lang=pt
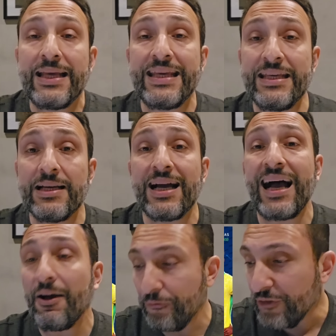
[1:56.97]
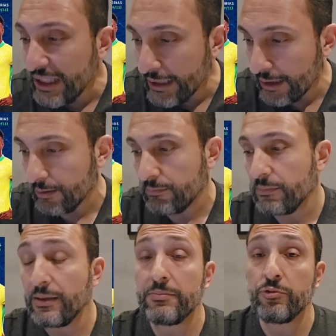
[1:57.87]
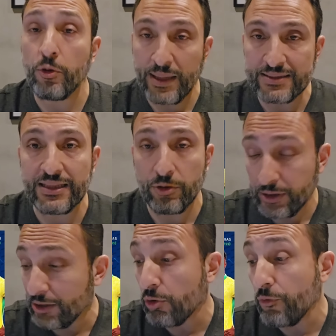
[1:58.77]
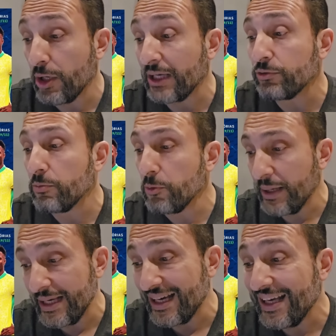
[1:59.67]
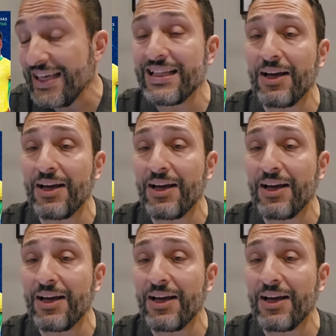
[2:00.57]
e Rafinha do Barcelona, convocado como meia. E